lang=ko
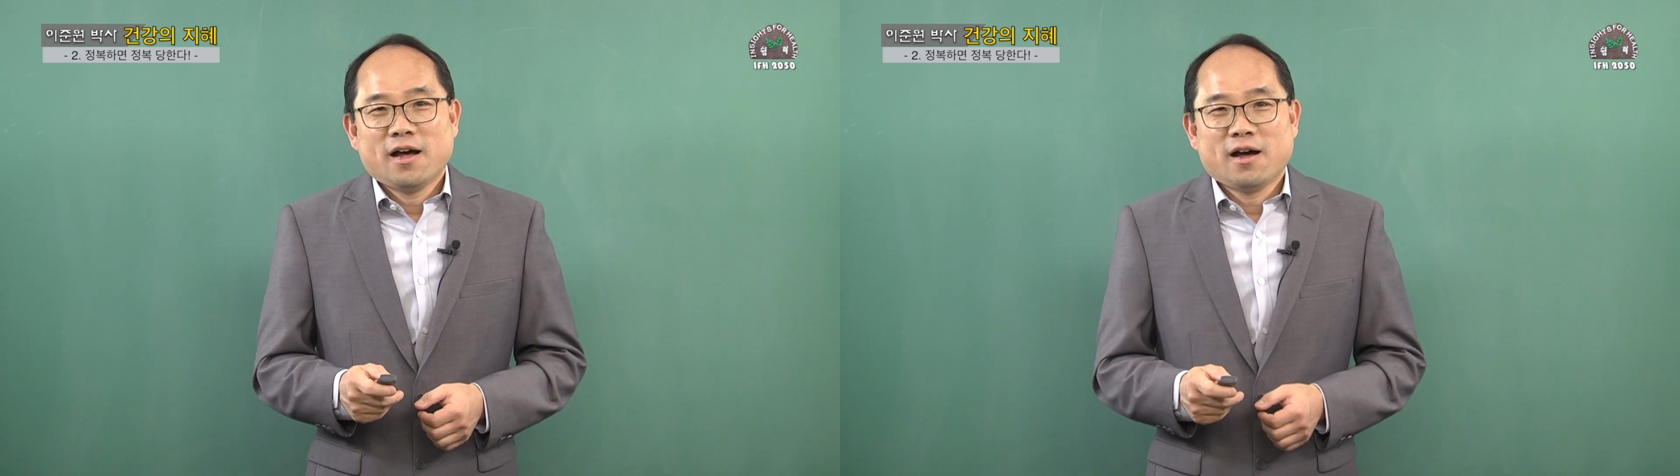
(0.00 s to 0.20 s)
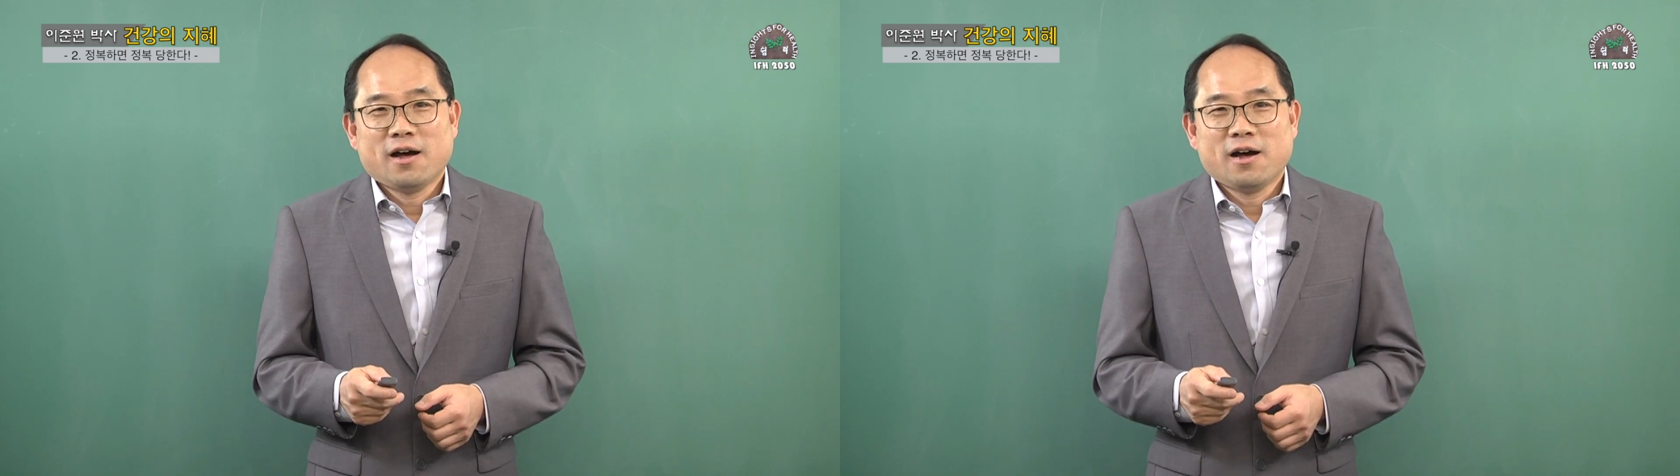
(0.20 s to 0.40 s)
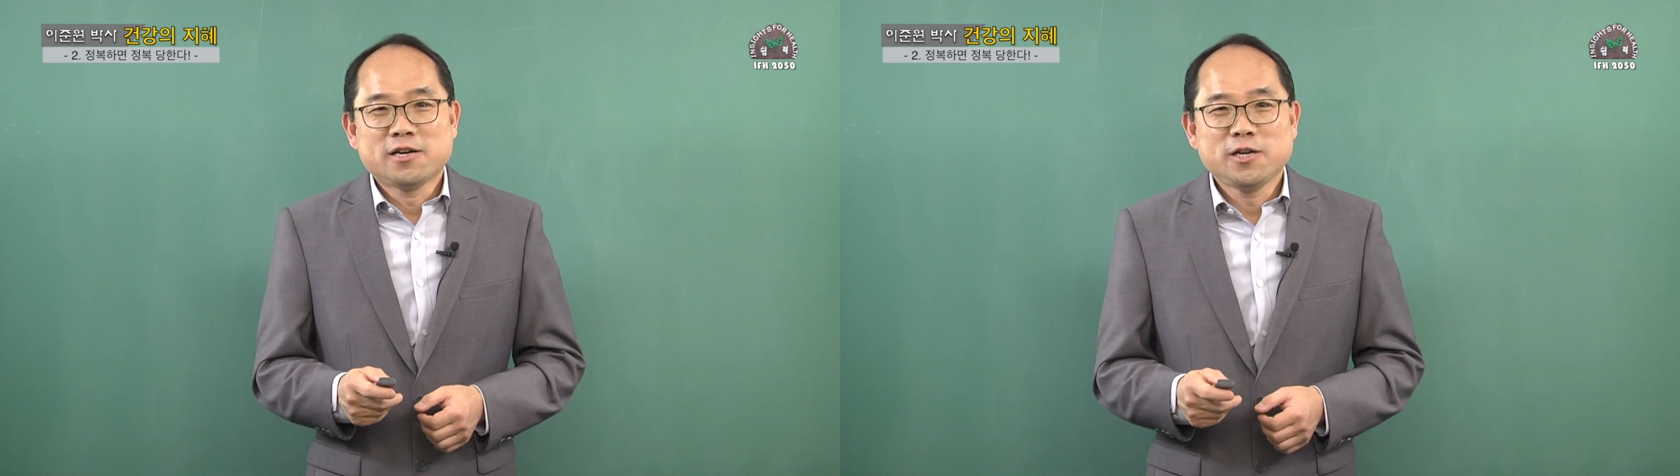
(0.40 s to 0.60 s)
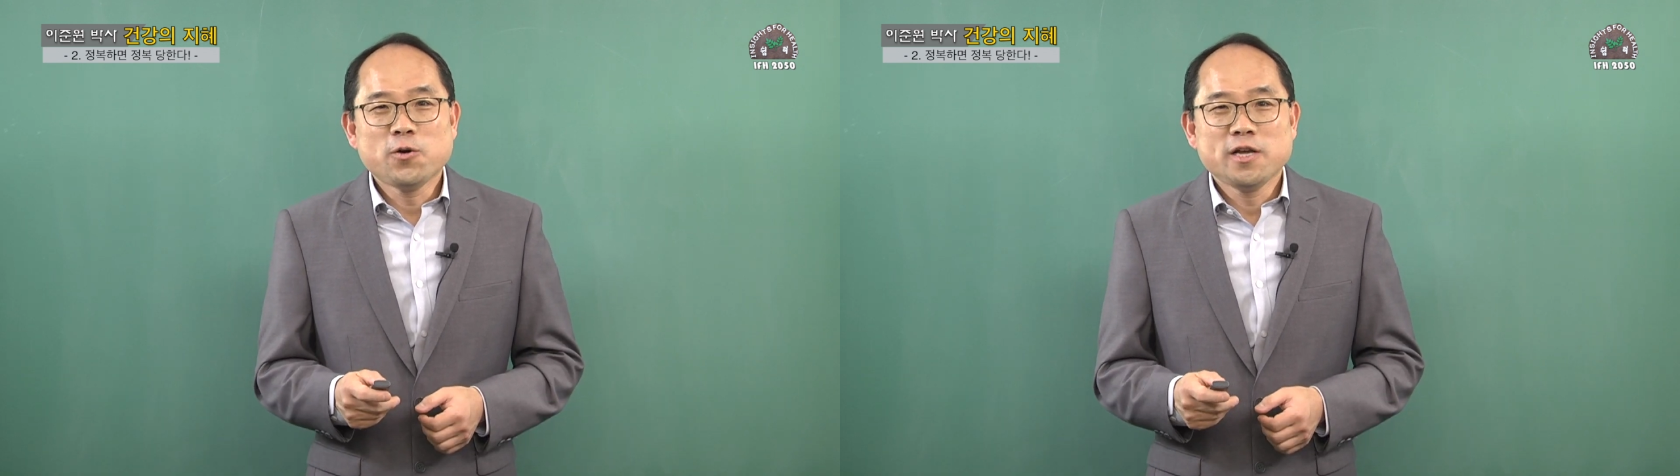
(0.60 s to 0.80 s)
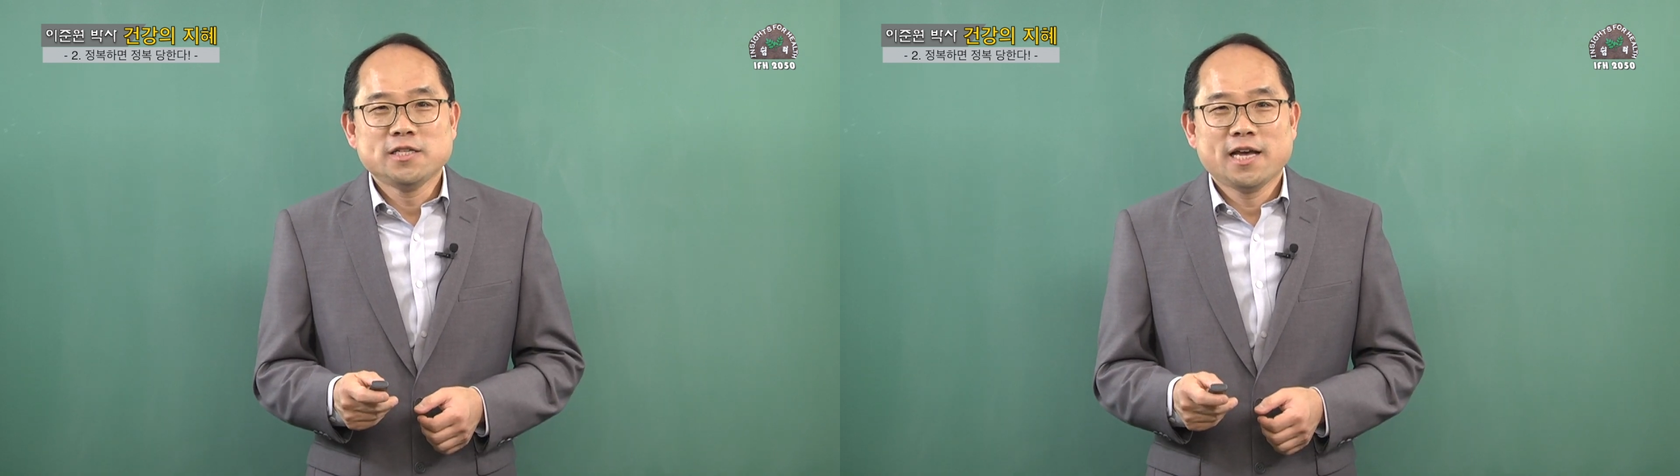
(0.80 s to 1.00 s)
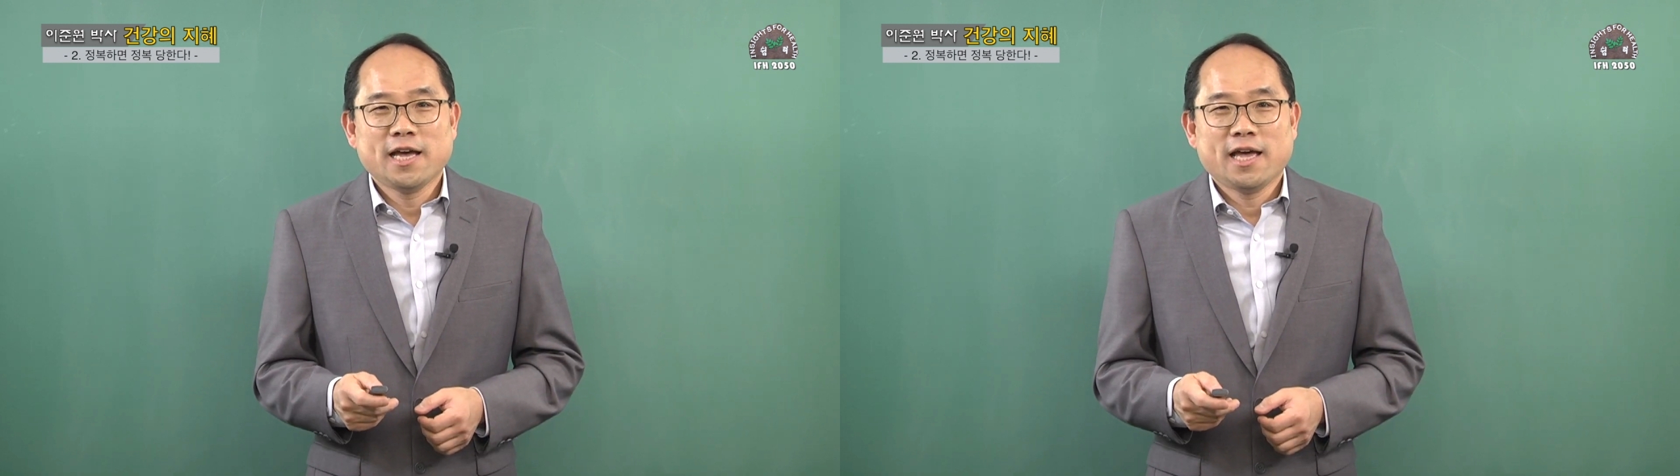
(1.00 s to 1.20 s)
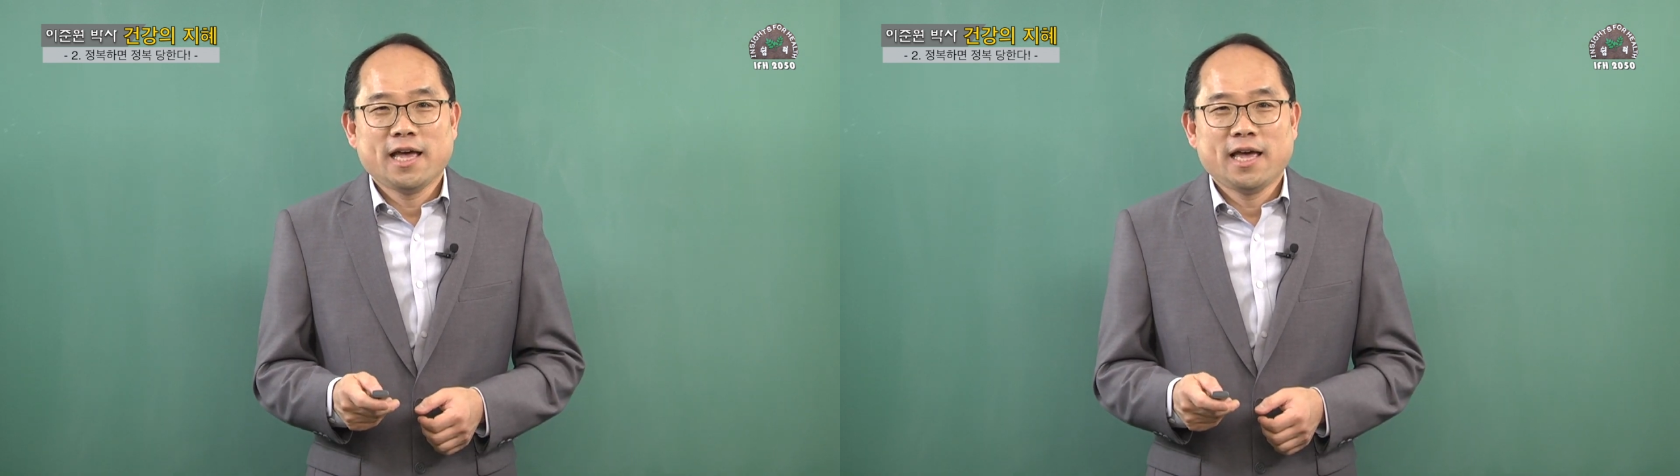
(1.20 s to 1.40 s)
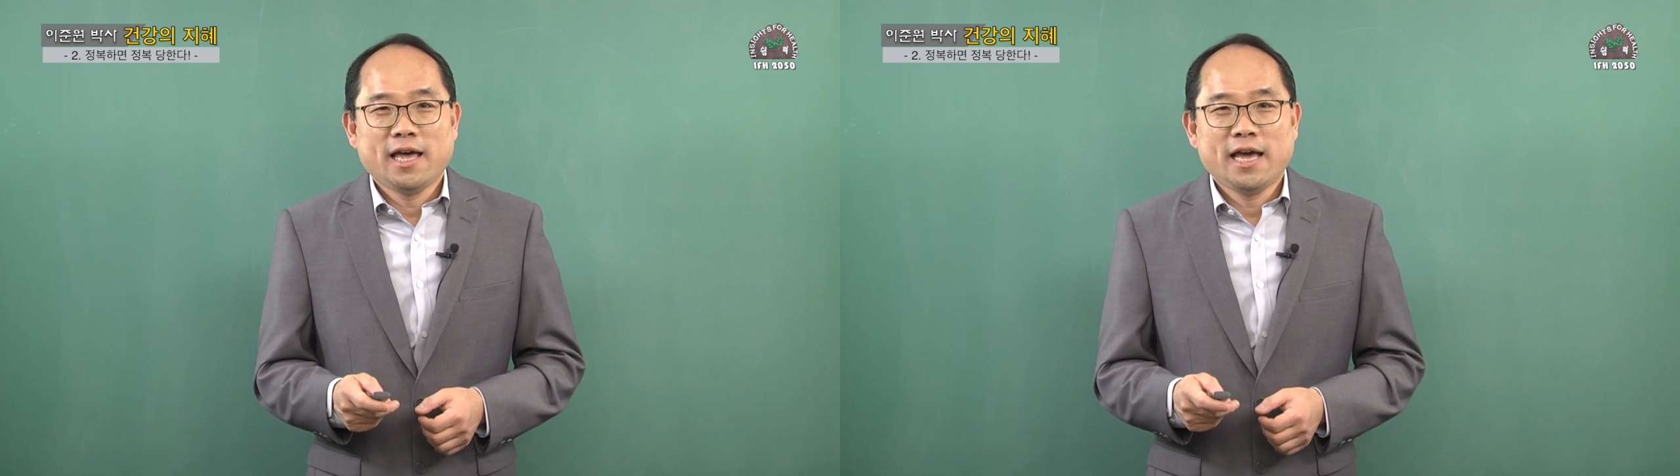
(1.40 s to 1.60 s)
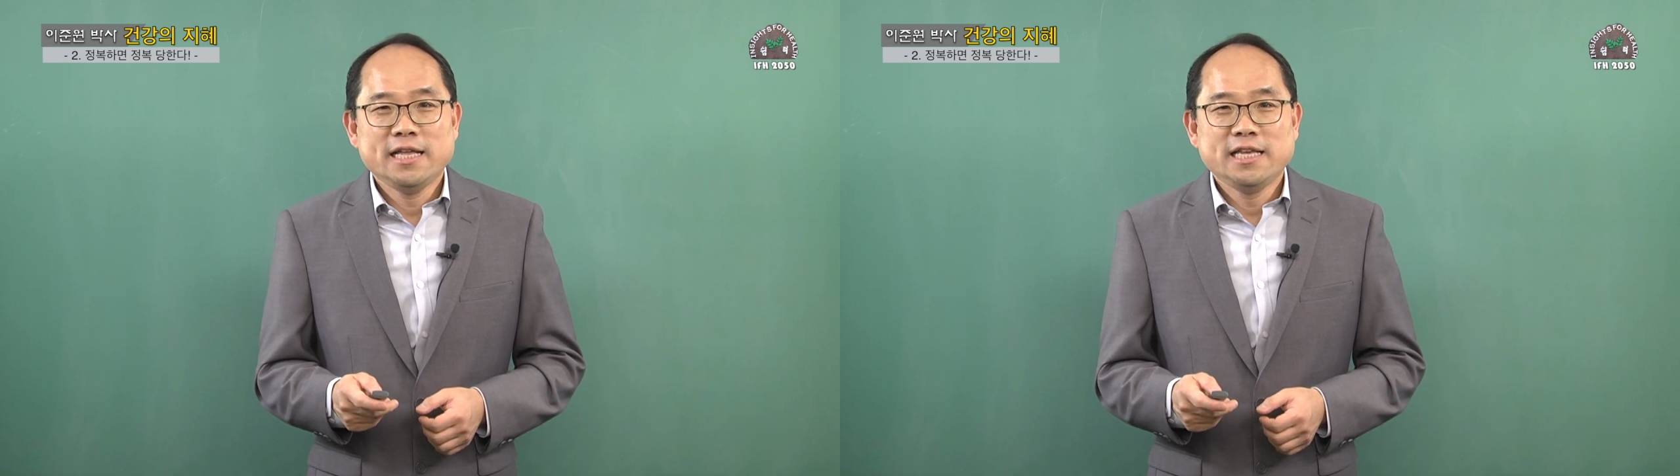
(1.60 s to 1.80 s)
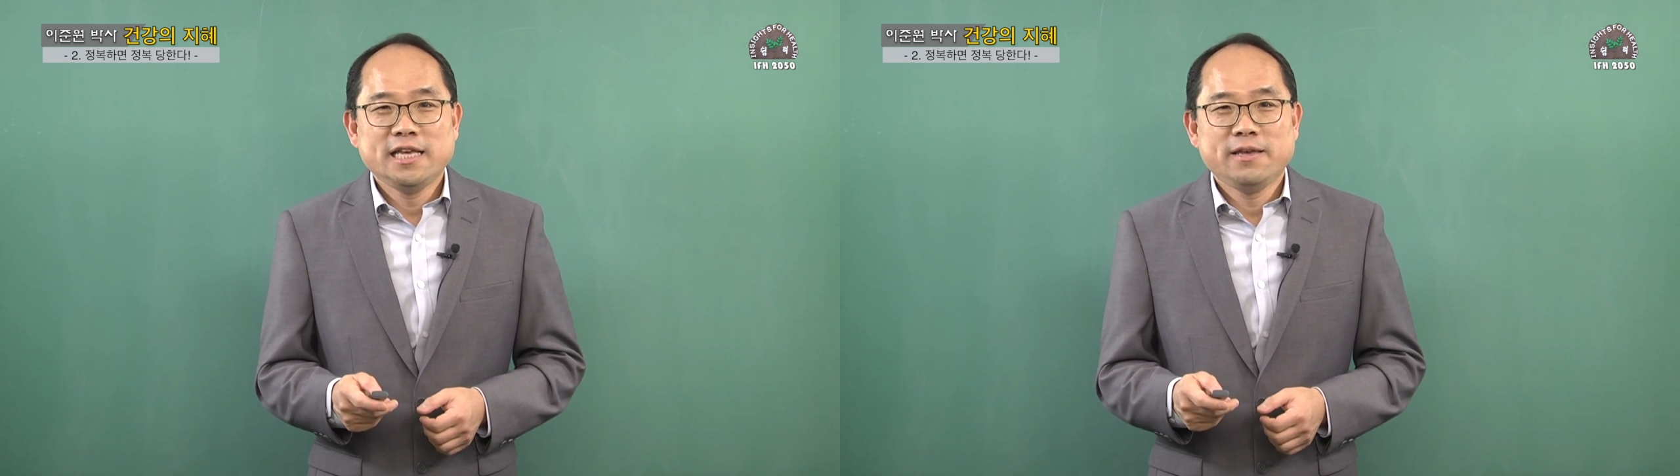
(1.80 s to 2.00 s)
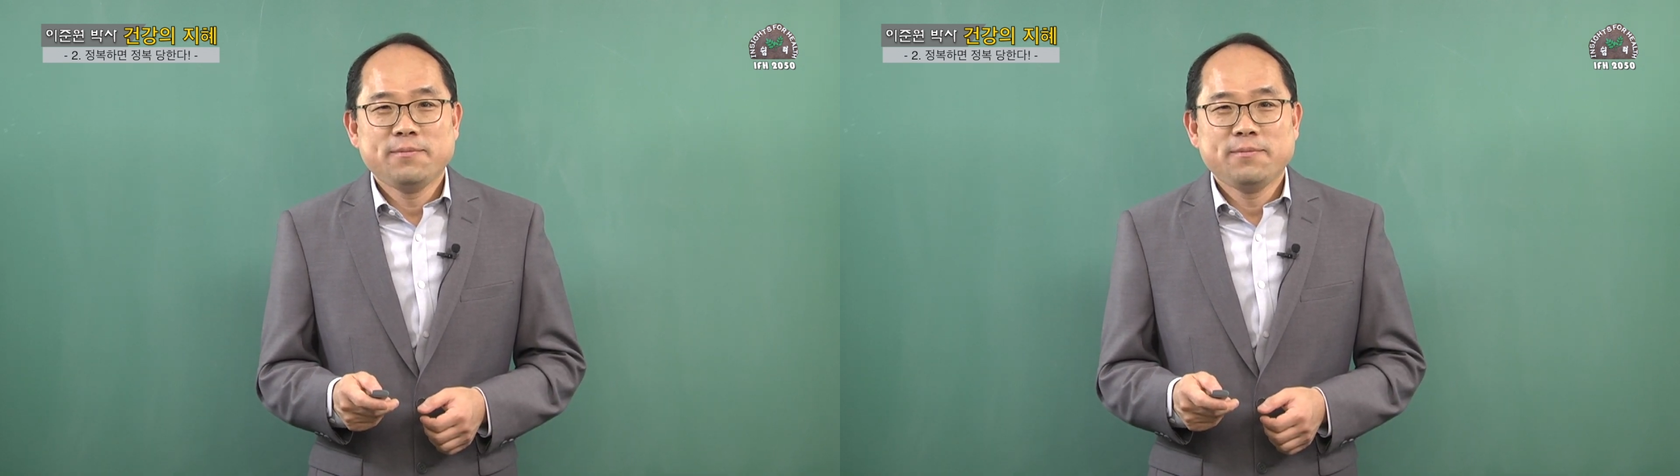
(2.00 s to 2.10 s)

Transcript: 아, 그리고 이제 예, AD